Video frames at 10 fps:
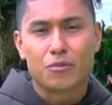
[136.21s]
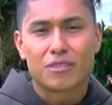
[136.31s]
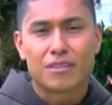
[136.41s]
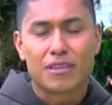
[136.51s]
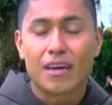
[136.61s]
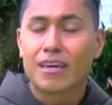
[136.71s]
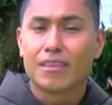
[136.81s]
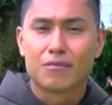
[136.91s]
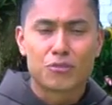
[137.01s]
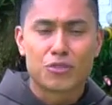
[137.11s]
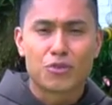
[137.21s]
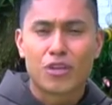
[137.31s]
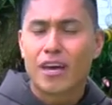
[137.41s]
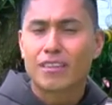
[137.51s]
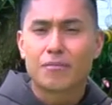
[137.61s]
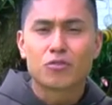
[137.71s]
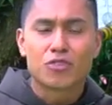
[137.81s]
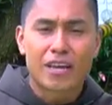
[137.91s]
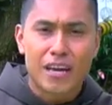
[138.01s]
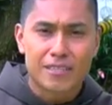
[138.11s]
nuestro día y demos
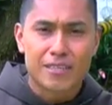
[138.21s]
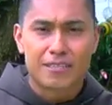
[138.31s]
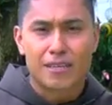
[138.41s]
gracias